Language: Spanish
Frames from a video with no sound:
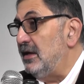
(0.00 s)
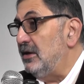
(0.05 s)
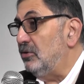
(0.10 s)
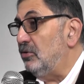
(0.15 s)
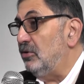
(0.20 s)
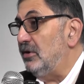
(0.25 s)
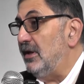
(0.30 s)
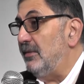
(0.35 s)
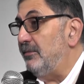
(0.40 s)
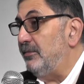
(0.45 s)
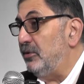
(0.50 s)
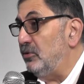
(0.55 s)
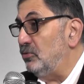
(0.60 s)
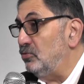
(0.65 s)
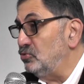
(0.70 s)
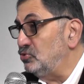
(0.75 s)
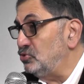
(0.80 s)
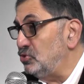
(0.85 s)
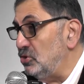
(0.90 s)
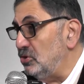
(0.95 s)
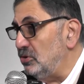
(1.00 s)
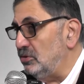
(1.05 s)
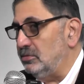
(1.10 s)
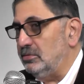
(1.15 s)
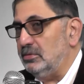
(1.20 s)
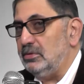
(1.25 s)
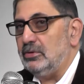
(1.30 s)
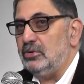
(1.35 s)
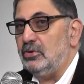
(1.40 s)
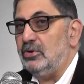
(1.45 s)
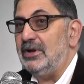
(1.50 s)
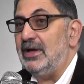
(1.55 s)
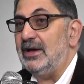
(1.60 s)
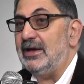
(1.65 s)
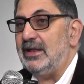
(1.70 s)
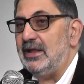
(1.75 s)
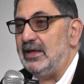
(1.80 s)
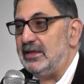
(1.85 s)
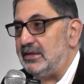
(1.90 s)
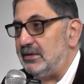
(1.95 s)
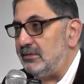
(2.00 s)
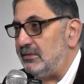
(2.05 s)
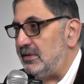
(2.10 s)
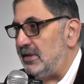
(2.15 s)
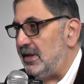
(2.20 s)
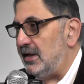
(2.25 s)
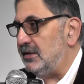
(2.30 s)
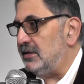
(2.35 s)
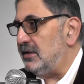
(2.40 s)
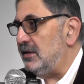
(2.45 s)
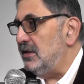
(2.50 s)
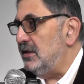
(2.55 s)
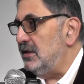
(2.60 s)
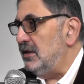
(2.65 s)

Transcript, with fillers: con la producción, con la creatividad.